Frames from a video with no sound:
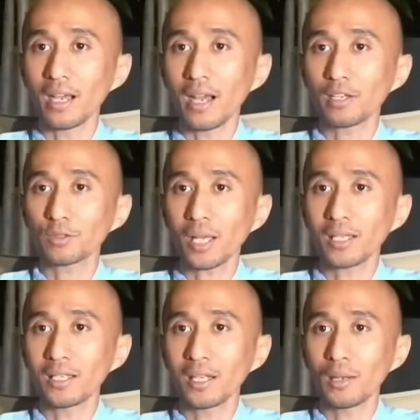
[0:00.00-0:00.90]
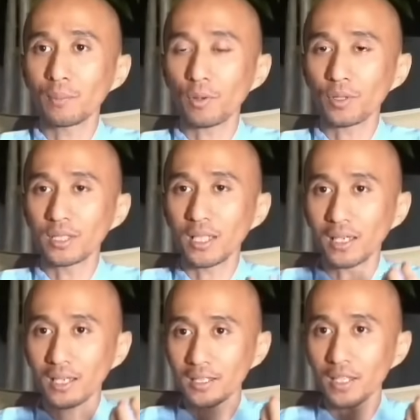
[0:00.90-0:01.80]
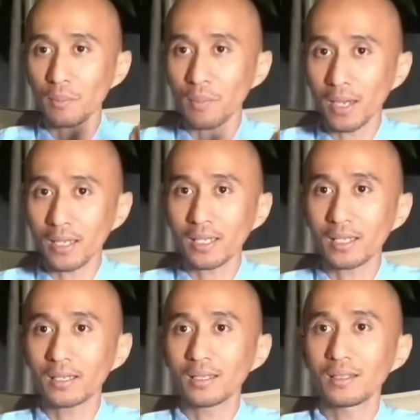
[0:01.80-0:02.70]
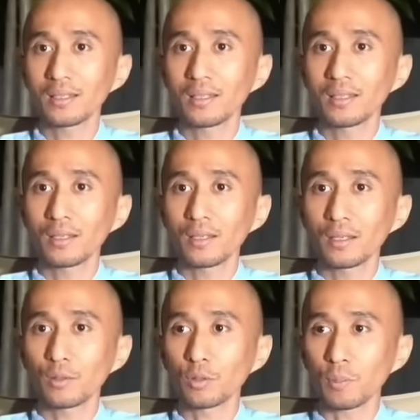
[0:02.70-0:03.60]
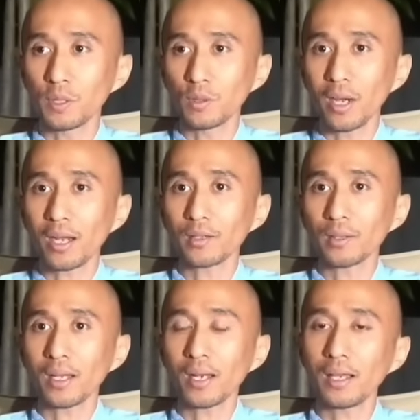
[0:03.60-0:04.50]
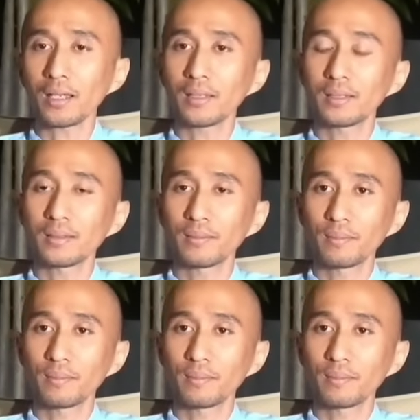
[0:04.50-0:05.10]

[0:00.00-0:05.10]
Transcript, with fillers: Anda harus ada dalam kondisi energi yang baik untuk mendoakan orang lain.